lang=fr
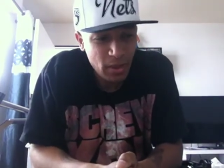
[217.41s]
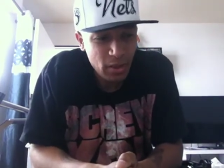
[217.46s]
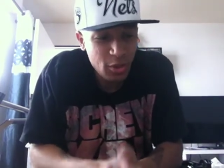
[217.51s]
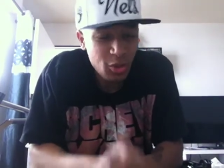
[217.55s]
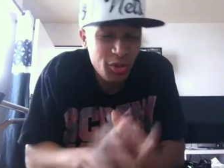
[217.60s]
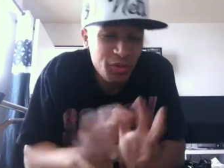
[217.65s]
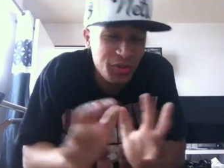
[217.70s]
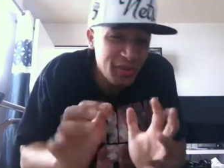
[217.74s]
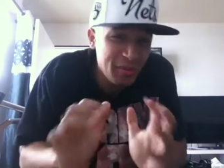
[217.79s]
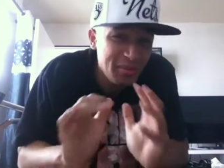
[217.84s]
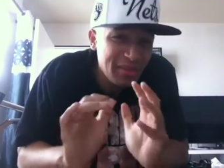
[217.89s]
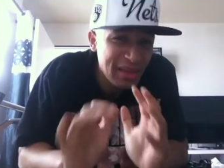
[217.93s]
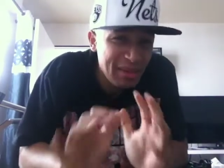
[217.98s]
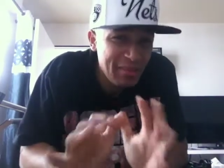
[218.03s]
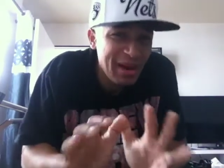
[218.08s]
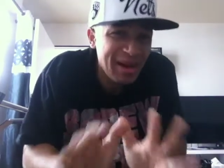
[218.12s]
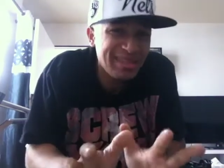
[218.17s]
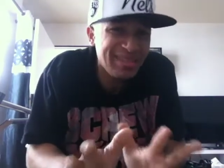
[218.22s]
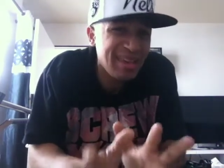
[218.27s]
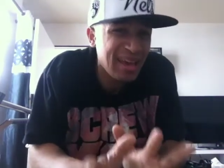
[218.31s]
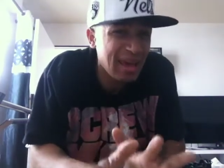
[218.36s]
le film
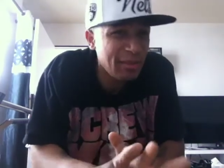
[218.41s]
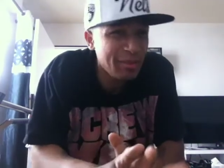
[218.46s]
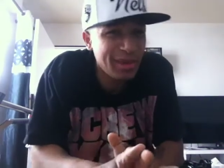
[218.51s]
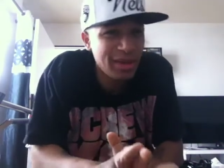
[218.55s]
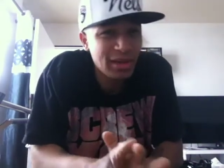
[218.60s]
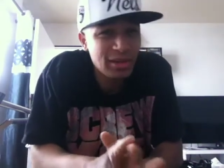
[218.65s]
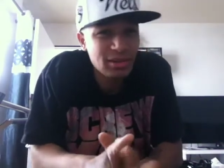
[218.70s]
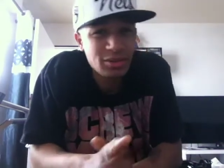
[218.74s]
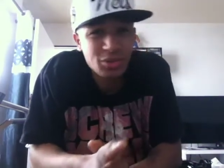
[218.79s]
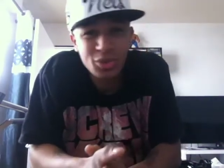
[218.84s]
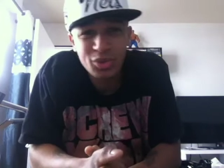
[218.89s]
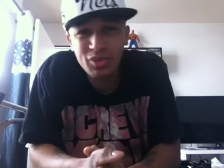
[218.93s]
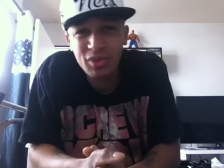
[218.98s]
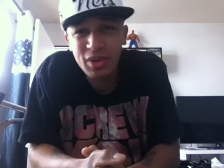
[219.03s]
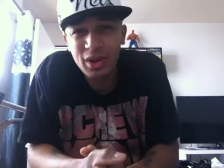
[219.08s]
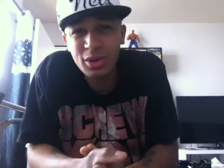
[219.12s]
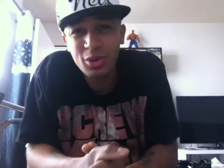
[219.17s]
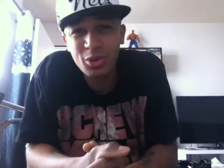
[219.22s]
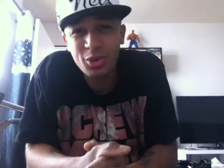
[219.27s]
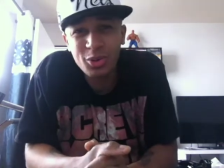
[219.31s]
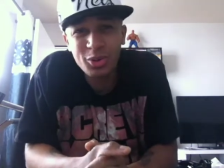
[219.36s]
démarre très bien, tu
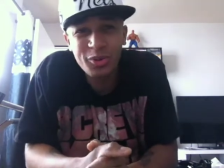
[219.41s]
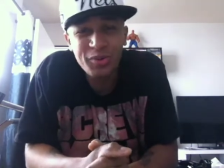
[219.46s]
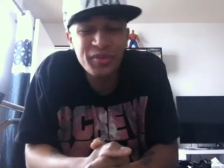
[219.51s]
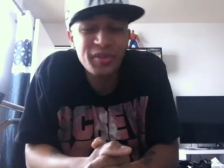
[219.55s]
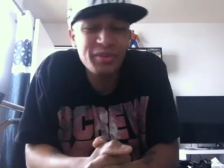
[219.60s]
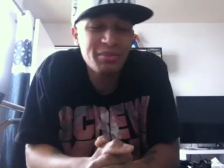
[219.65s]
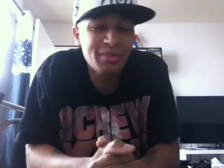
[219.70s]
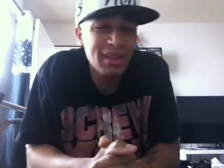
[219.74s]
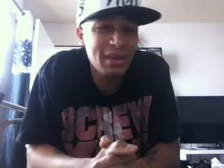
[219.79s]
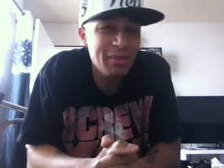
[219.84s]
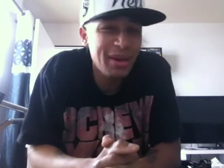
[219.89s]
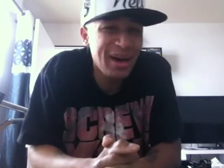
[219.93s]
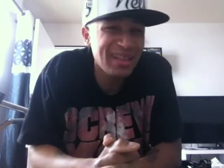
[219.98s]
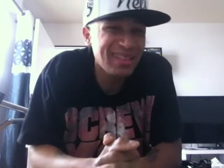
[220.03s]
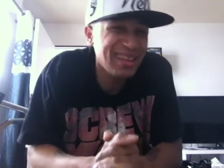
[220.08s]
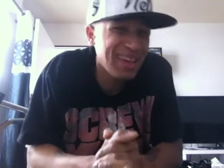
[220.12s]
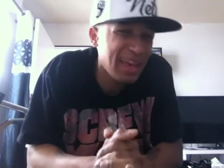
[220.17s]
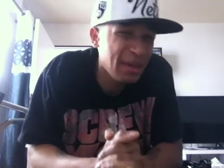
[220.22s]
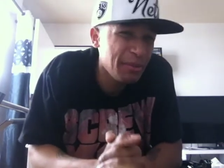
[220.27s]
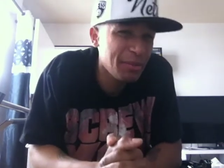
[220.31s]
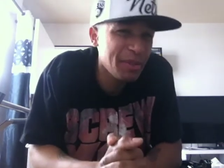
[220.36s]
vois, le, film démarre
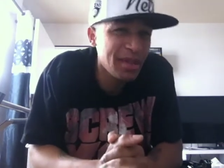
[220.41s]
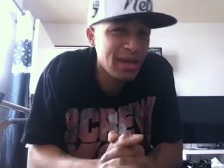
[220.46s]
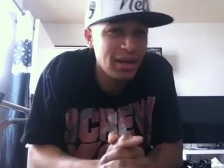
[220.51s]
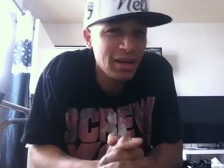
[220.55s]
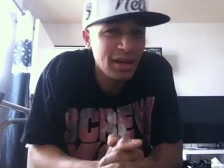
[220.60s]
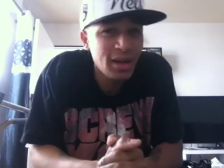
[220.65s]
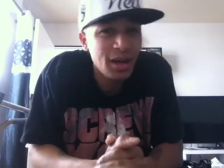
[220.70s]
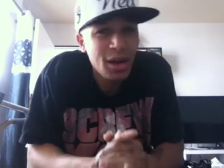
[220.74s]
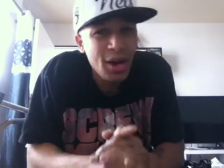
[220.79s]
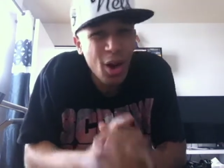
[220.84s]
très bien.